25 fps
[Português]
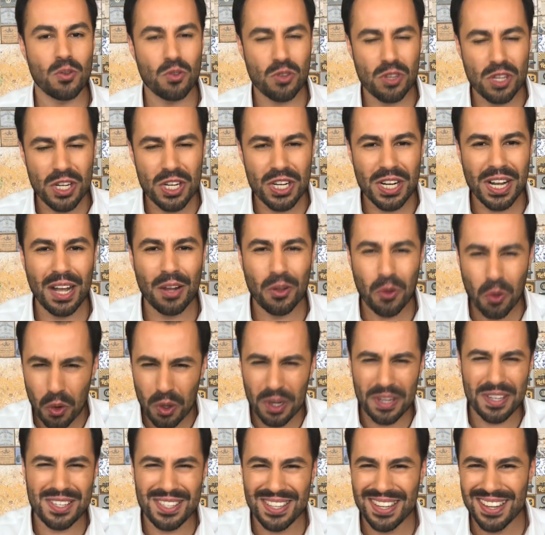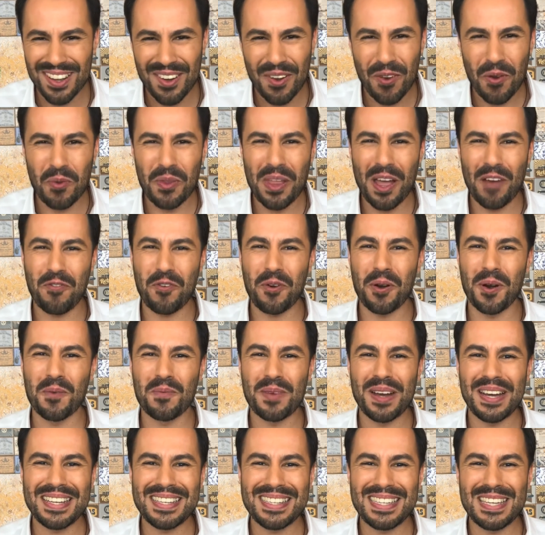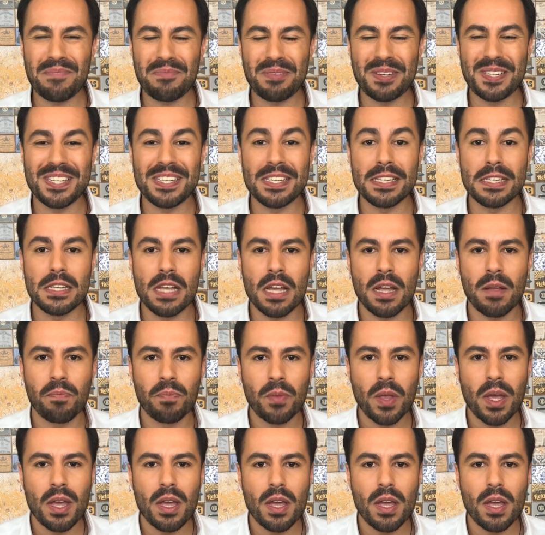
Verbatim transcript: e os indicadores, da forma mais simples de dizer,